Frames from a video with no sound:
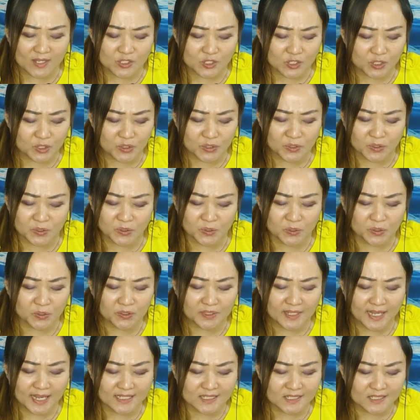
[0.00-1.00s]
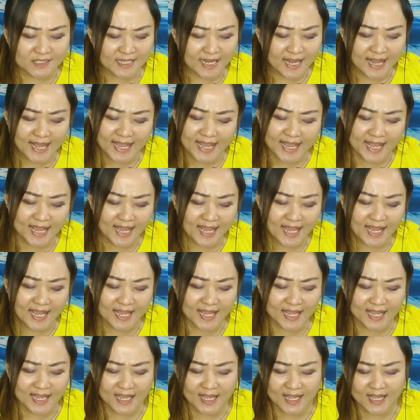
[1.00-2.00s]
满注的心，
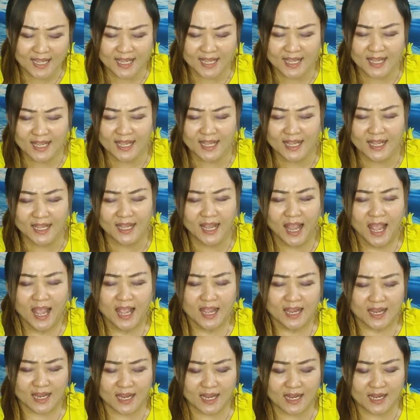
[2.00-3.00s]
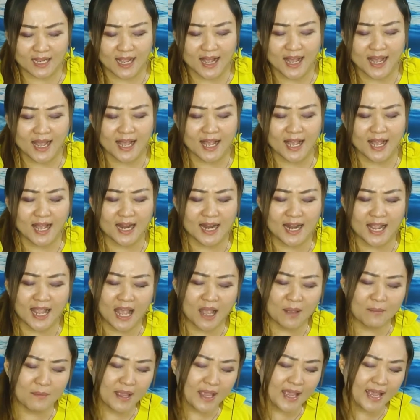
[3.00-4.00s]
一颗
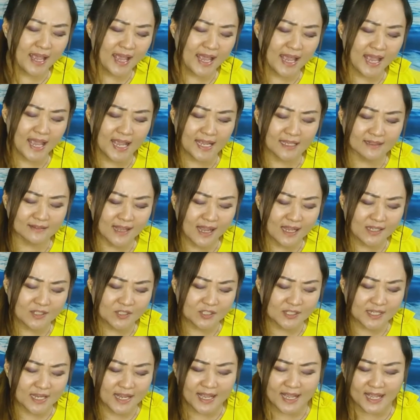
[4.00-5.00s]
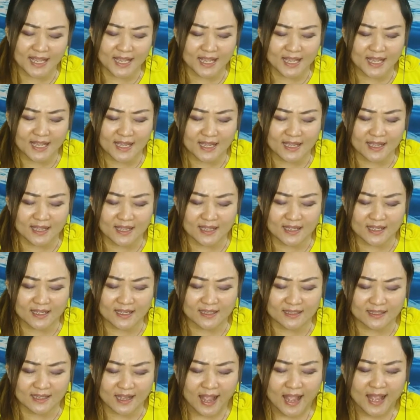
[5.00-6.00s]
怜悯的心，
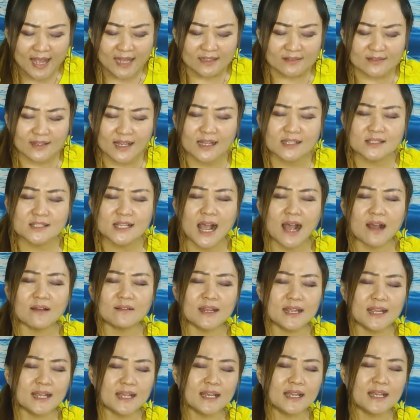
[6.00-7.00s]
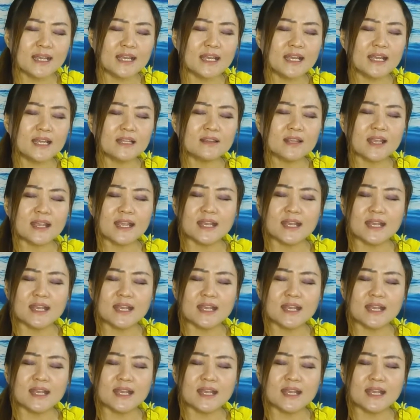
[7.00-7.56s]
得着你